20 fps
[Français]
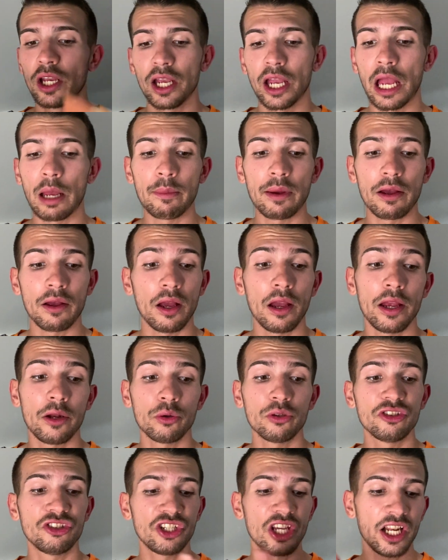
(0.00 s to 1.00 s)

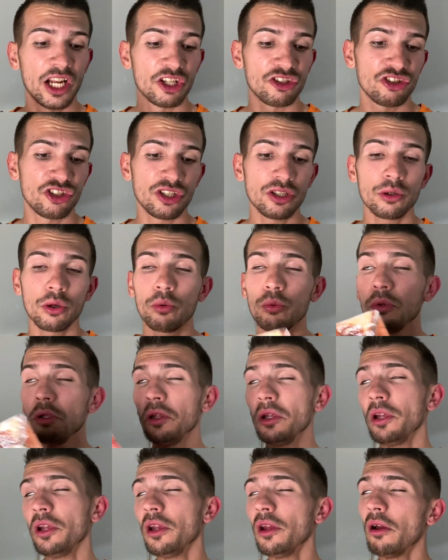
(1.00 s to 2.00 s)
Elodie elle a dit oui
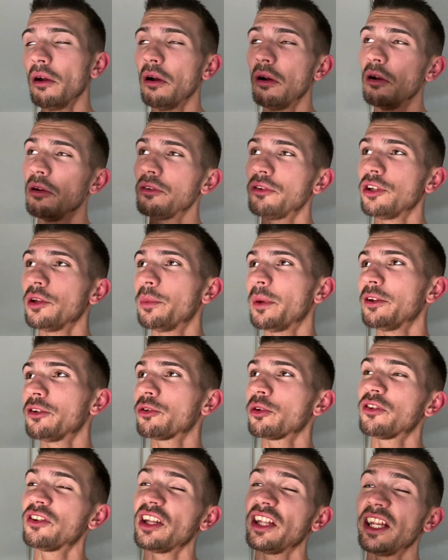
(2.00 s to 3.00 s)
c'est parce
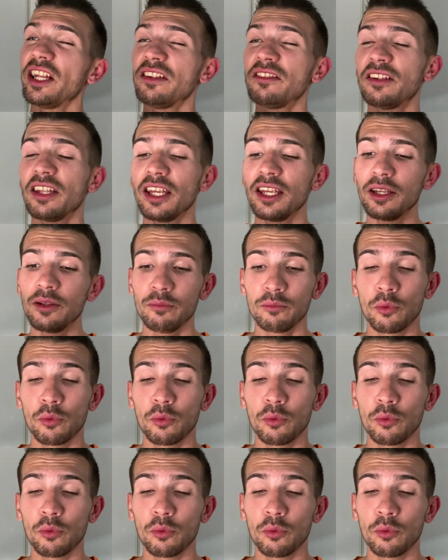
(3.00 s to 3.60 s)
que c'est l'été.